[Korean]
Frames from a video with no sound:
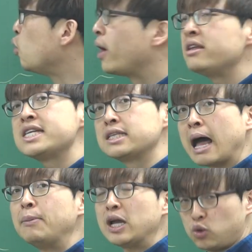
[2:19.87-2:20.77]
노란색
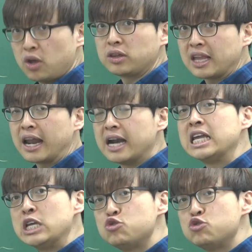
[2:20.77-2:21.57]
나방이 되었다라는 이